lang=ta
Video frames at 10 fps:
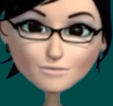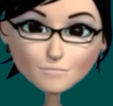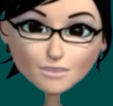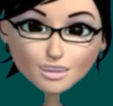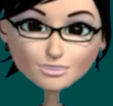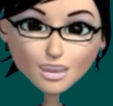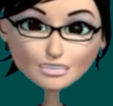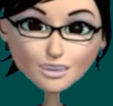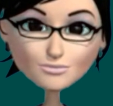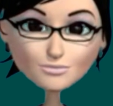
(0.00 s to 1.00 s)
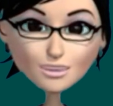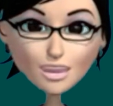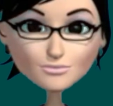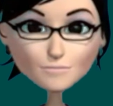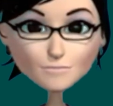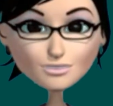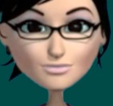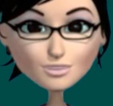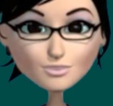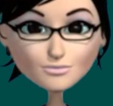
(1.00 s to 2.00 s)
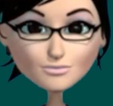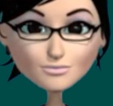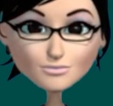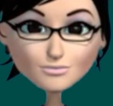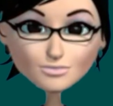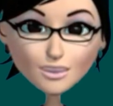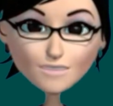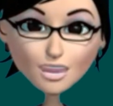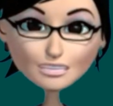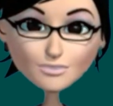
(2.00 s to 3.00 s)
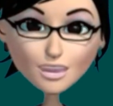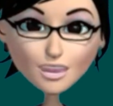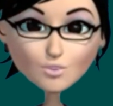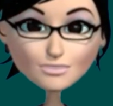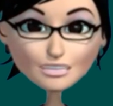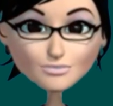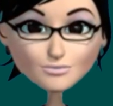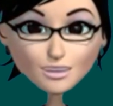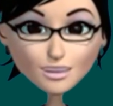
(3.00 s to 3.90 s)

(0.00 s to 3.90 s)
கமர்ஷியல் திரைப்படம் இயக்க ஆசைப்படுறேன் ஆனா அது முழுக்க முழுக்க